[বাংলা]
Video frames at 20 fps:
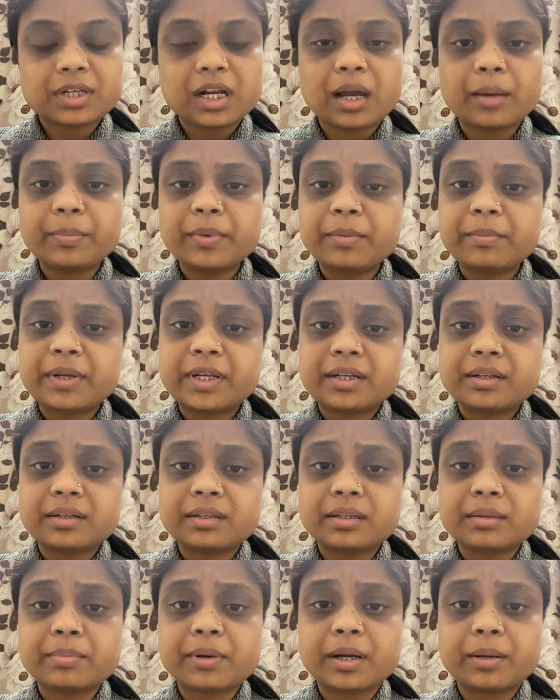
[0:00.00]
আপনি মেনে
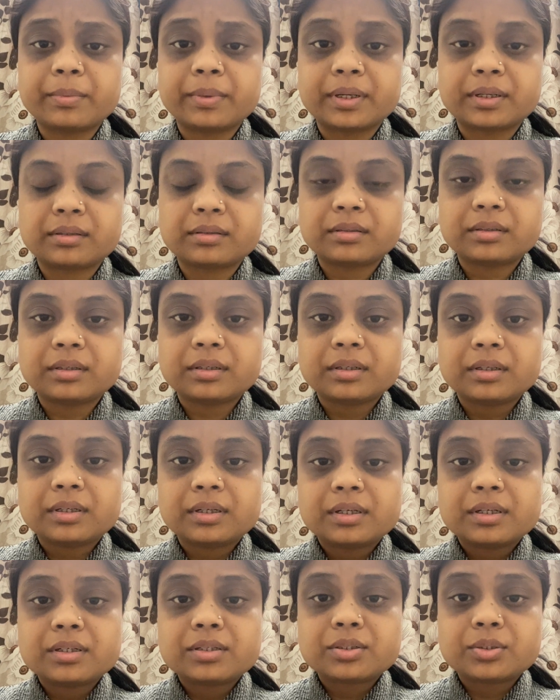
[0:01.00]
নিতে পারবেন
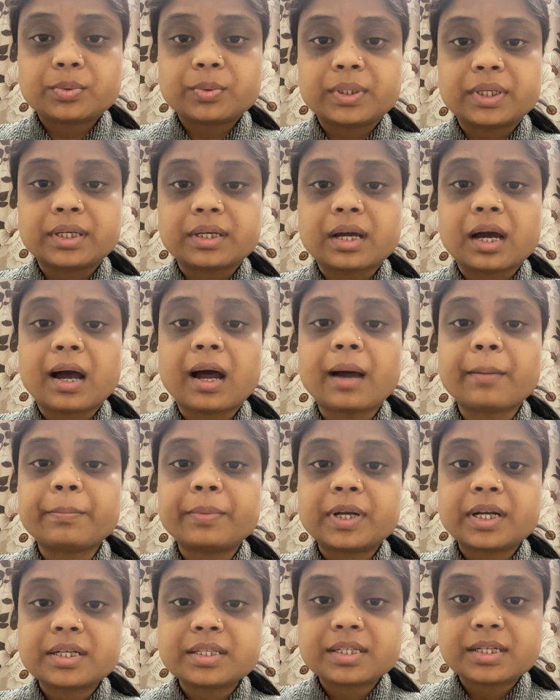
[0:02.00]
যদি
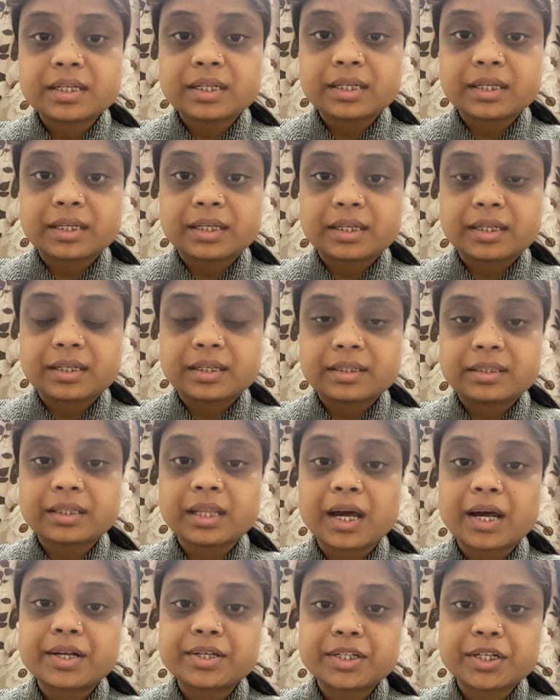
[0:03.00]
আপনার ছেলেকে
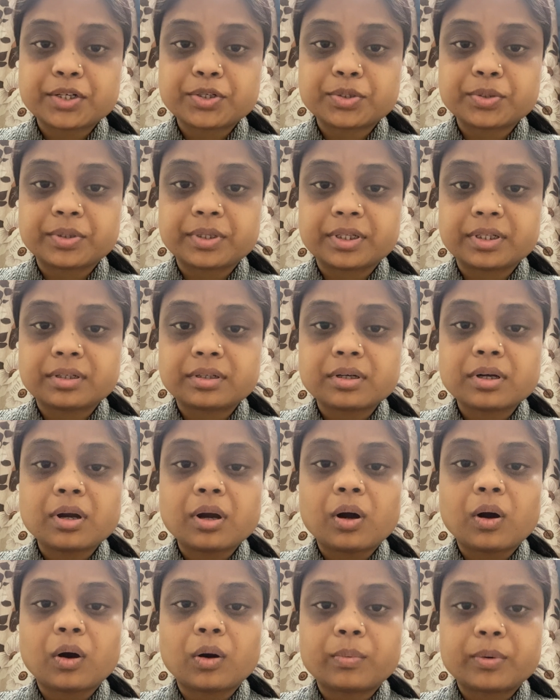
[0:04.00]
তার শাশুড়ি
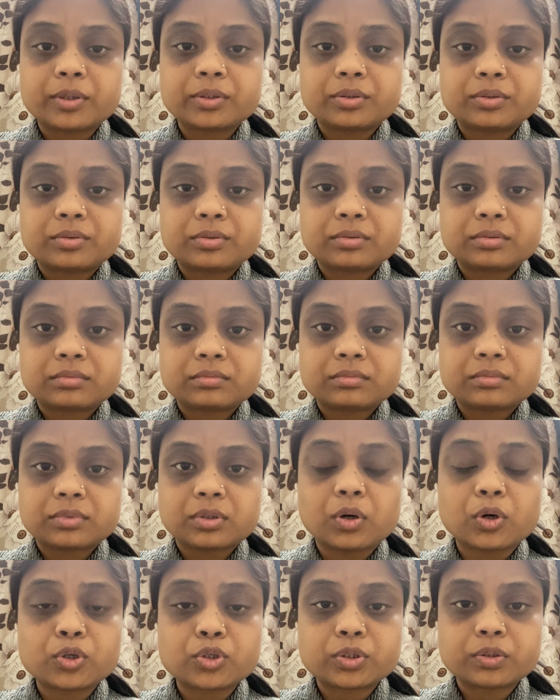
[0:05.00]
অভদ্র
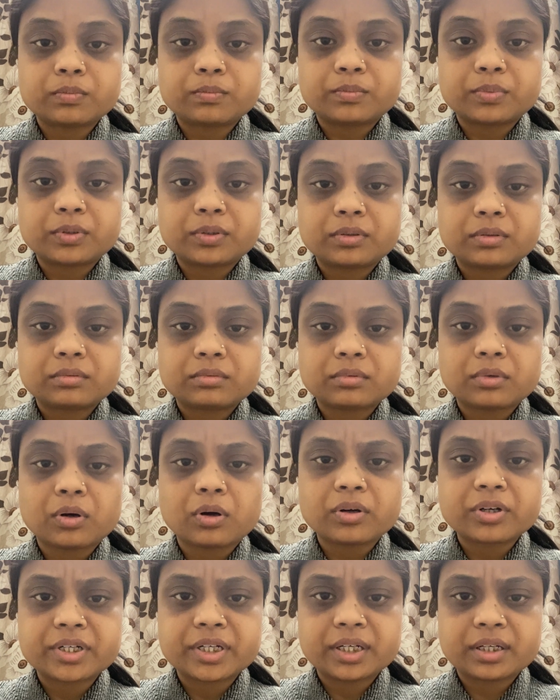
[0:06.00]
অসভ্য
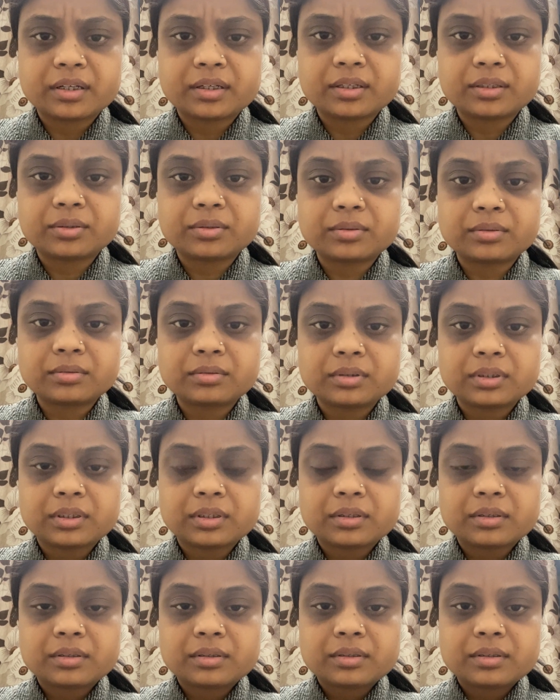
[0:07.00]
অশিক্ষিত
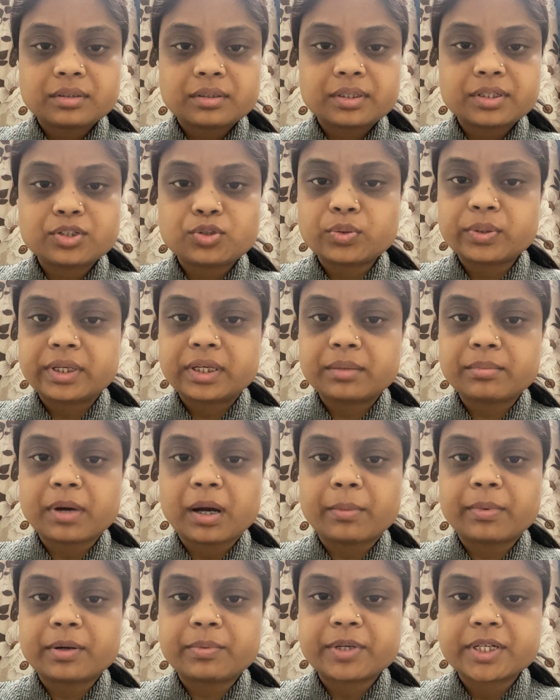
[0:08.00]
কিছুই কি মা
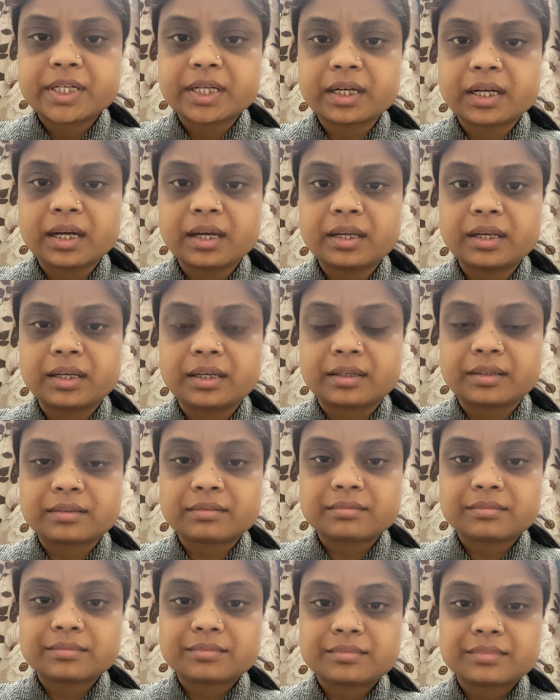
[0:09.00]
বাবা শেখায়নি
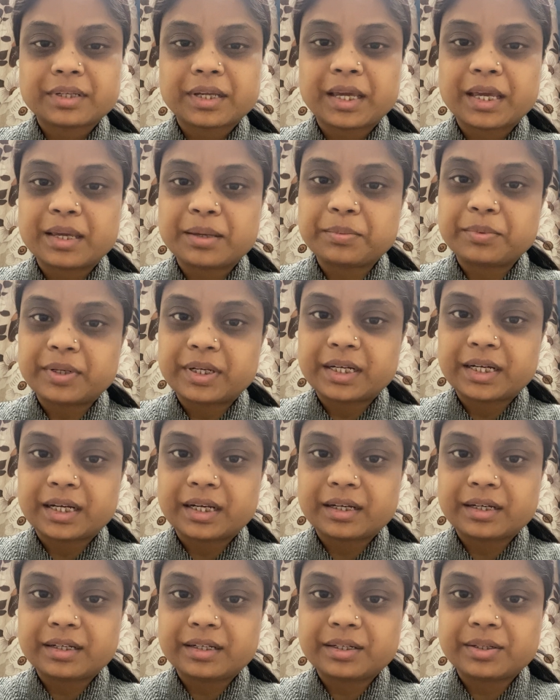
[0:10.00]
এই বলে
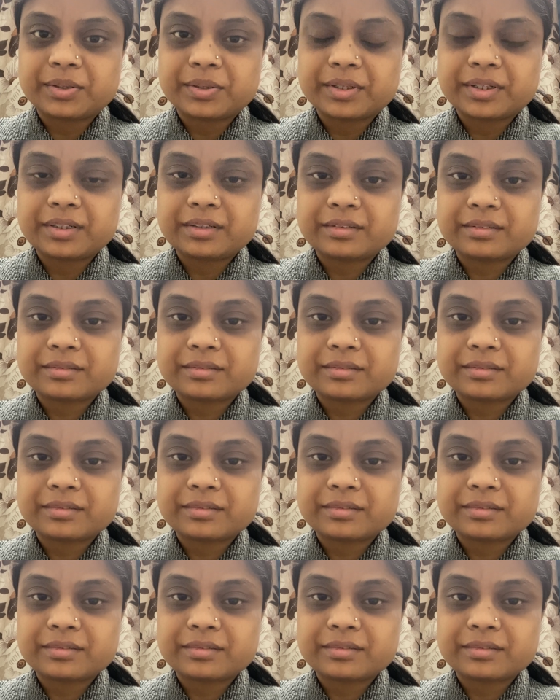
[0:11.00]
গালাগালি করেন